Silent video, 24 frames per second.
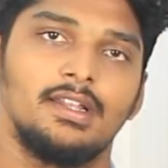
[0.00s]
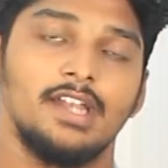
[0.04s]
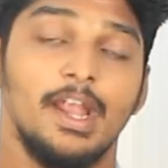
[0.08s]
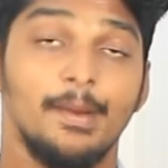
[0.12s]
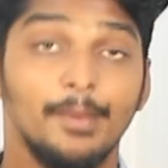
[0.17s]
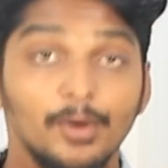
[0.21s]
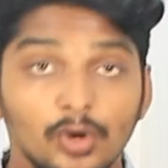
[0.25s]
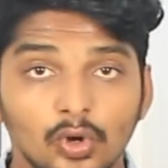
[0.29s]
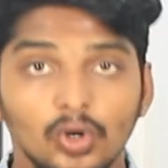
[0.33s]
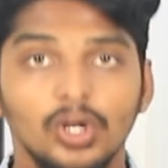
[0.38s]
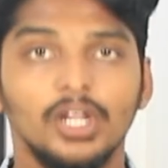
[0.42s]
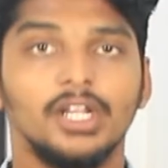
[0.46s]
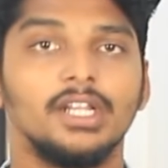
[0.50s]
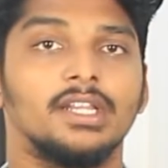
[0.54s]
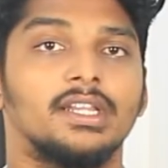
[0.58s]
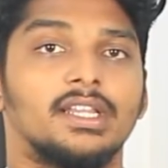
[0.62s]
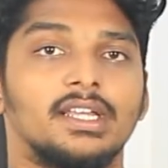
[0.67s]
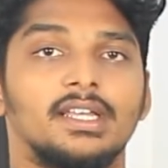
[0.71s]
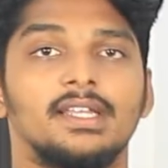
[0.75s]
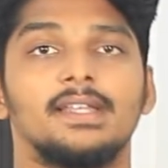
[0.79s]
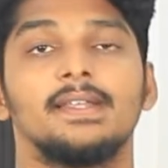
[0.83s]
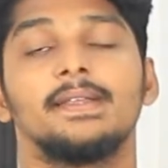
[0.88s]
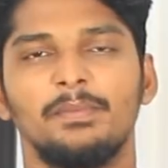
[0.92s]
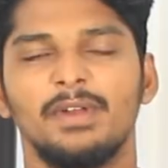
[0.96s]
நமக்குள்ள
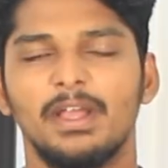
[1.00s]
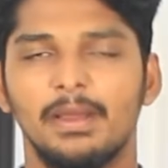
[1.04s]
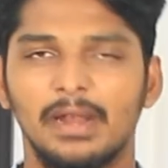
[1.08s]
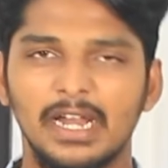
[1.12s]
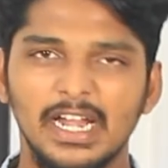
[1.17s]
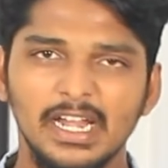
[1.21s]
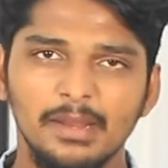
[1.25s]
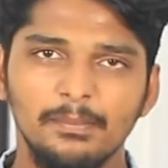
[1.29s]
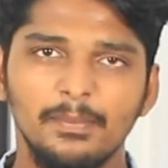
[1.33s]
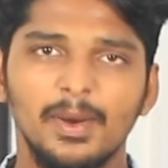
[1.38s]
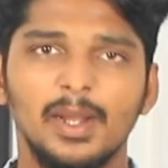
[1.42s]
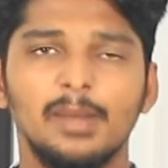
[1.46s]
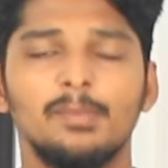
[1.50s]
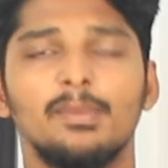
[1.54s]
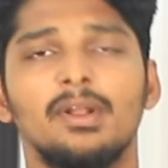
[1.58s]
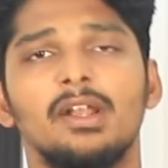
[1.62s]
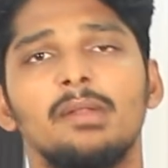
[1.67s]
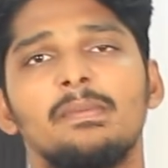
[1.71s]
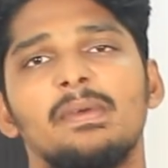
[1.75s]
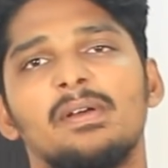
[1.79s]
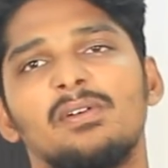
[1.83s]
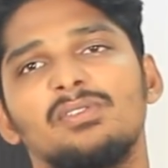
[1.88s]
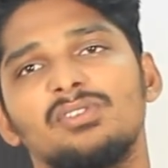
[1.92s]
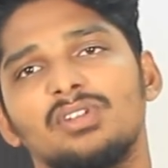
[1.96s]
இருந்து இப்படி எல்லா
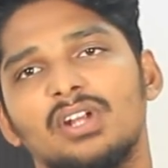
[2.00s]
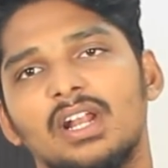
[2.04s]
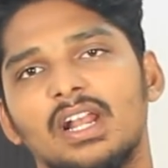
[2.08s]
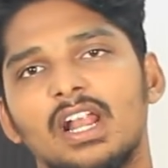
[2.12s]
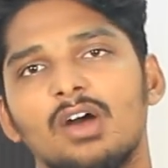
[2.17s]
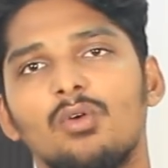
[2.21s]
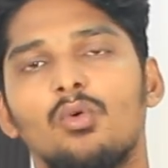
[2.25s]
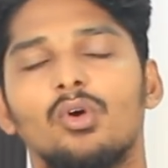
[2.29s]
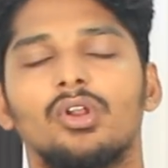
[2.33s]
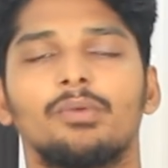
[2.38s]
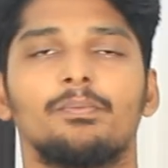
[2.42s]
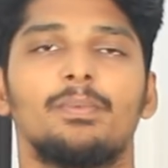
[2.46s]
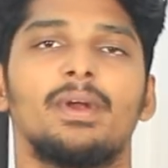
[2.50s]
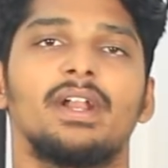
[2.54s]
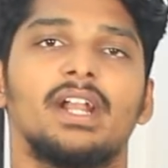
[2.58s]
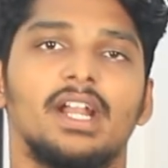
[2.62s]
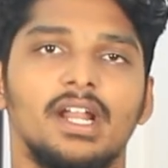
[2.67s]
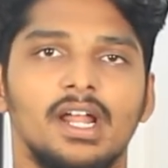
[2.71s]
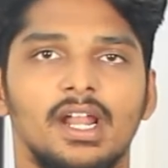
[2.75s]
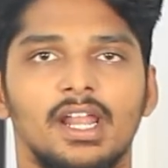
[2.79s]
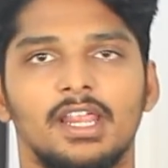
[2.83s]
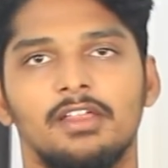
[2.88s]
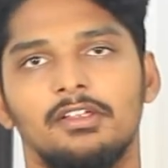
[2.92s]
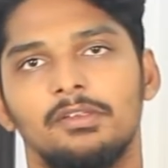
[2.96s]
டிபார்ட்மெண்ட்டுமே கொஞ்சம் நல்லா ஒர்க்
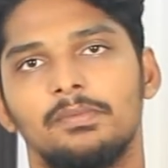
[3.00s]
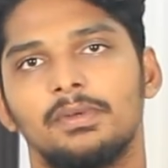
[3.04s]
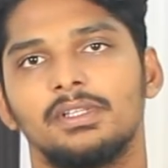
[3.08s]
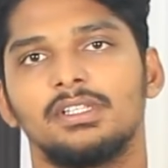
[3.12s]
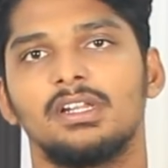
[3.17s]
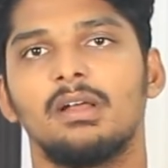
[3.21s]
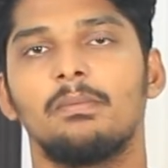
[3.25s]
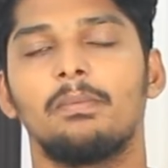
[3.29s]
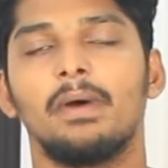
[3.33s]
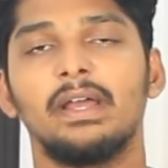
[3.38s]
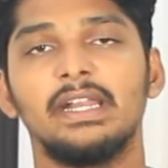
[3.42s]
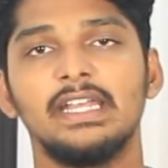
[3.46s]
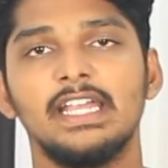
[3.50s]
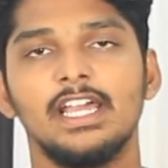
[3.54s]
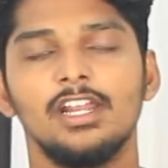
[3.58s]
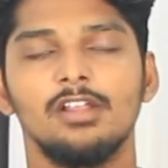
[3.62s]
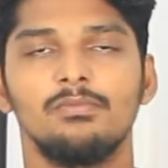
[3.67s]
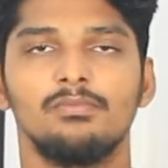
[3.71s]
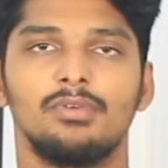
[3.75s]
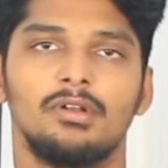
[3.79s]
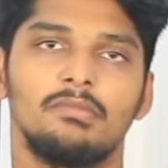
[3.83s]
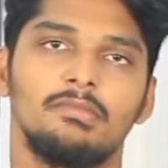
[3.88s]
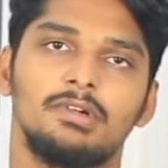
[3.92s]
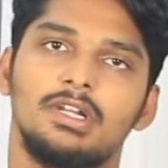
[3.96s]
பண்ணனால தான் பார்த்தீங்கன்னா
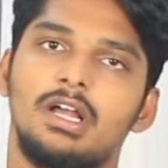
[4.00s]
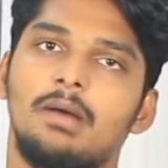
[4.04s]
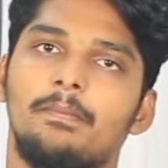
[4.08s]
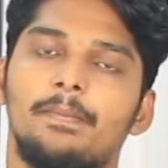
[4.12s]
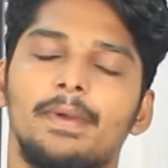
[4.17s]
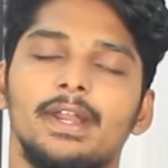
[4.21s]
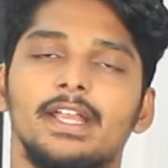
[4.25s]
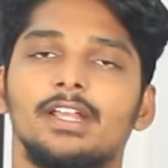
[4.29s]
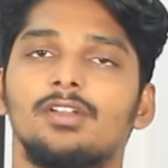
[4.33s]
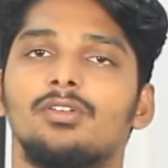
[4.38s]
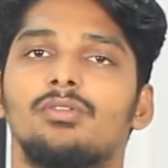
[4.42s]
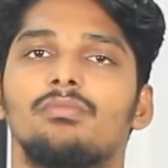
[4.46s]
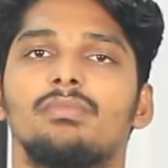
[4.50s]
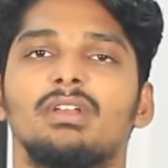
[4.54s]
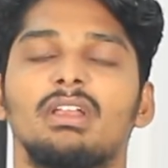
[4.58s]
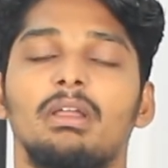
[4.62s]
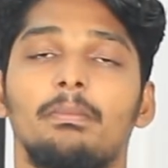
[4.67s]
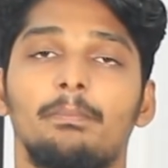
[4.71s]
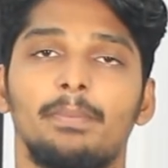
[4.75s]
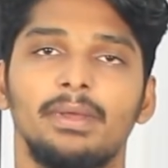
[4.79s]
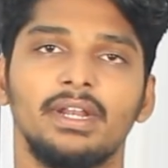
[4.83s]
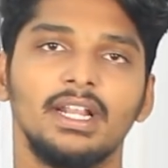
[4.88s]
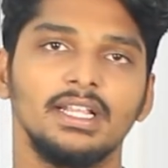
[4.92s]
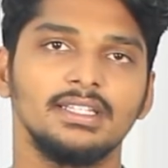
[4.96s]
பரியரும் பெருமாள் அப்படிங்கிற ஒரு
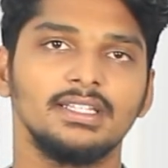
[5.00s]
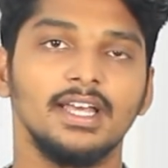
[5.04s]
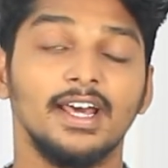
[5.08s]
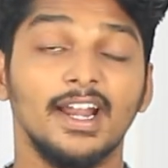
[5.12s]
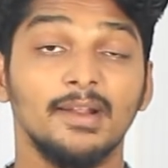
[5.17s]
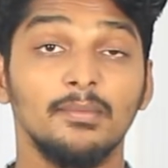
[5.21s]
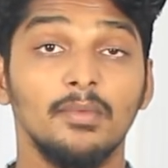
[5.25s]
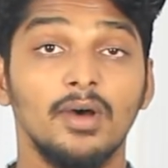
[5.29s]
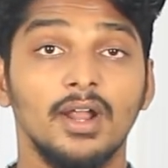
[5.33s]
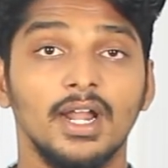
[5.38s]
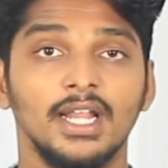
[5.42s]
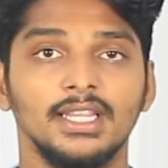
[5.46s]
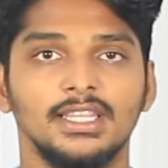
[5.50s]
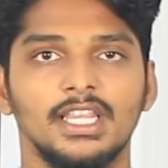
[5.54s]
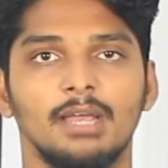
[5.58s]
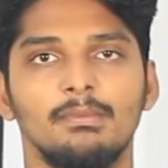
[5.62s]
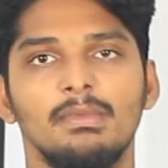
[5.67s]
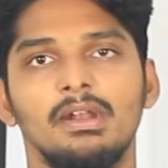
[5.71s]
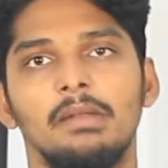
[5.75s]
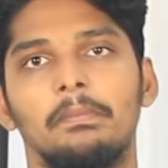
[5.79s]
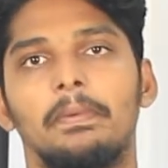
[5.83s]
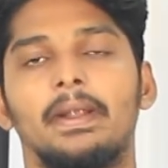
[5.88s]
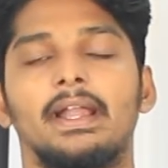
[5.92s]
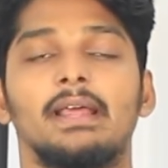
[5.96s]
மிகப்பெரிய தரமான
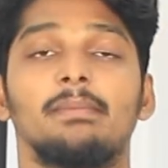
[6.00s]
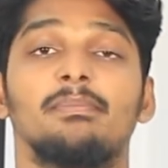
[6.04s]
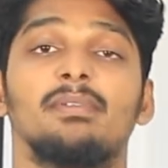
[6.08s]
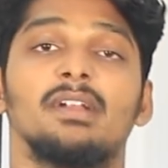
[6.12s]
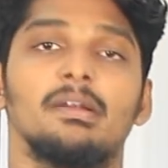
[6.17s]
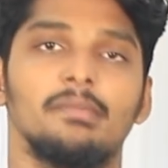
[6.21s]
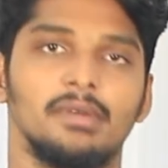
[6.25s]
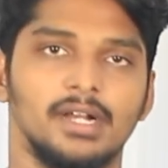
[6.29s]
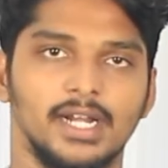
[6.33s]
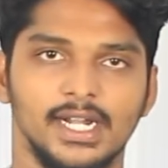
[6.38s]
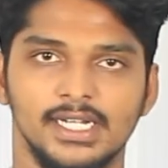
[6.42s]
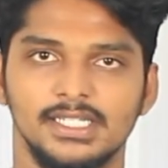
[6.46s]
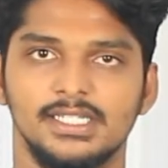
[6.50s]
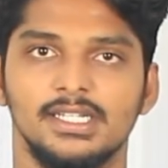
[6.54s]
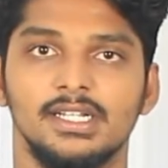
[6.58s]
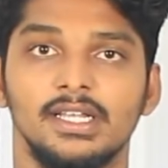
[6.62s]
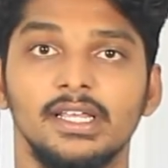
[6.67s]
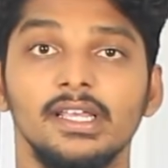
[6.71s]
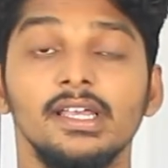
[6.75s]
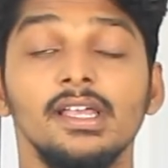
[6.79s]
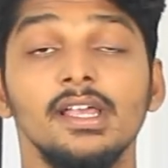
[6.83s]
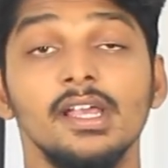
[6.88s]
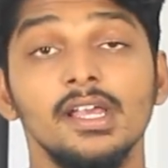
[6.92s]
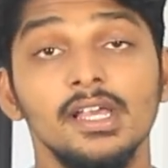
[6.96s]
தமிழ் படைப்பு நமக்கு
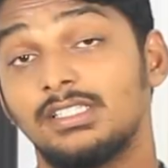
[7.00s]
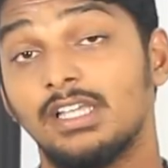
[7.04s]
கிடைச்சிருக்கு